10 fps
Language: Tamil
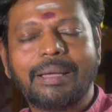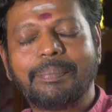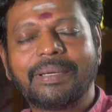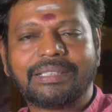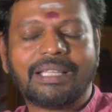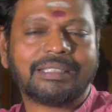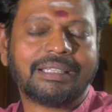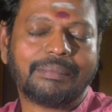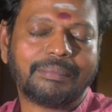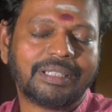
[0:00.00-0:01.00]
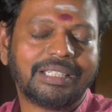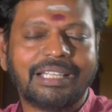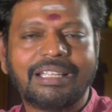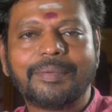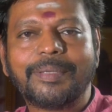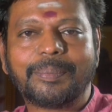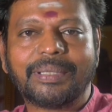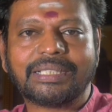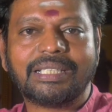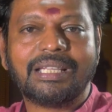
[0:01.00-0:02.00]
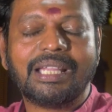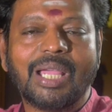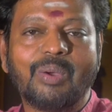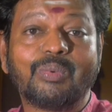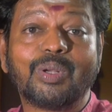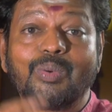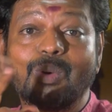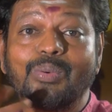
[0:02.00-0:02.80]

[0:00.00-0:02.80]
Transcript: அப்பா தாத்தா அம்மா எல்லாருமே இருப்பாங்க அவங்களுக்கு